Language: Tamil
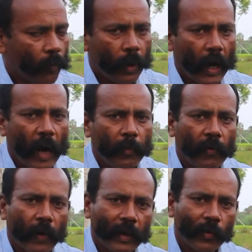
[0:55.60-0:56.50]
பாம்பு
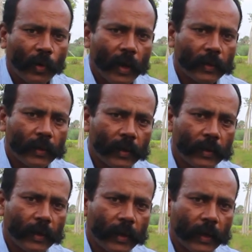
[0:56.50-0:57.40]

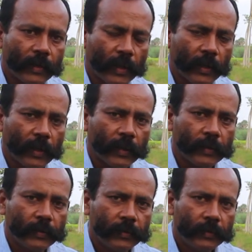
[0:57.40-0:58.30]
வரக்கூடாதுங்கிறதுக்கு என்னங்க சட்டம்
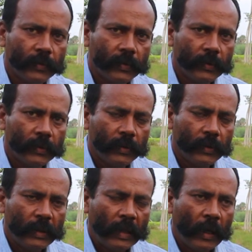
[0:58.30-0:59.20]
இருக்குது
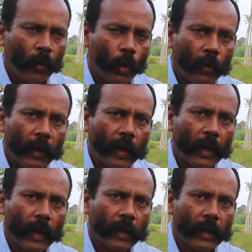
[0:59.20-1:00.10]
ஒருவேளை
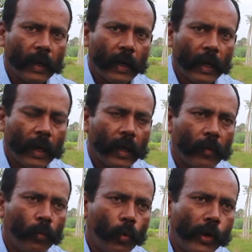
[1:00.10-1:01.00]
நான் என்ன கேட்குறேன்னா
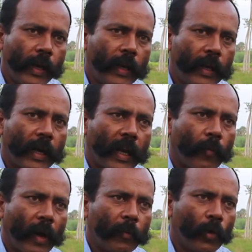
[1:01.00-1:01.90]
மூங்கில் இல்லைன்னா
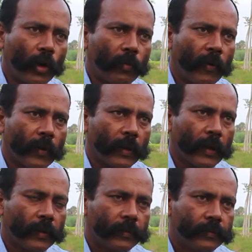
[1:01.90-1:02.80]
பாம்பு வருமா வராதா